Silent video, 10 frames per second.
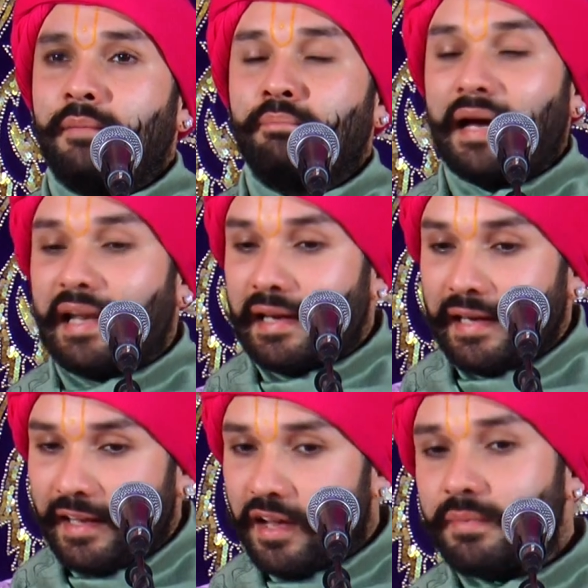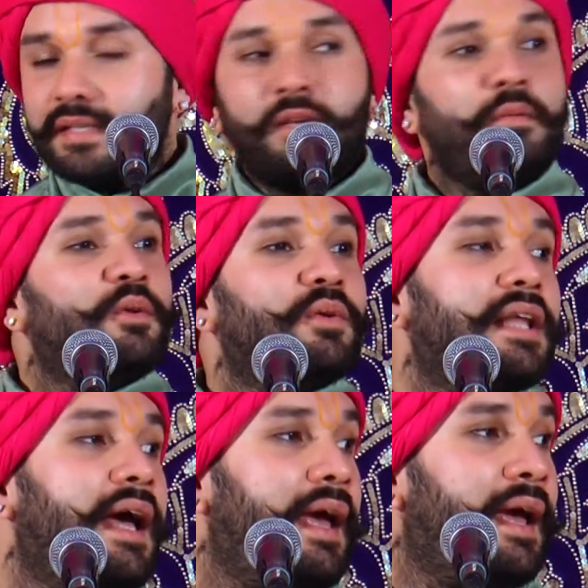माला लेने का भी समय होता
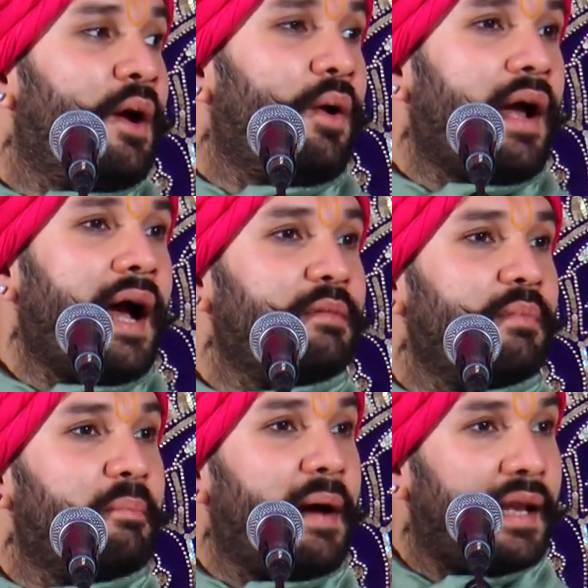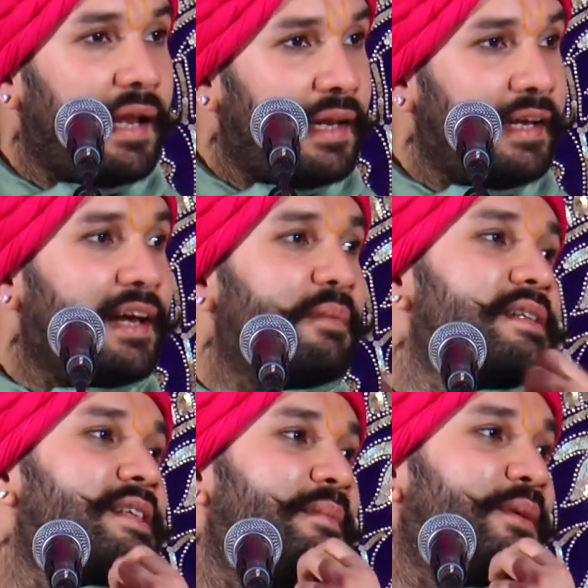है और हाथ में भाला लेने का भी
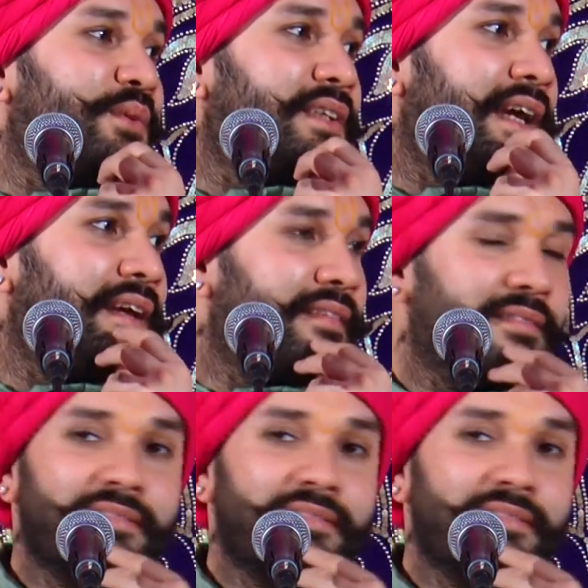समय होता है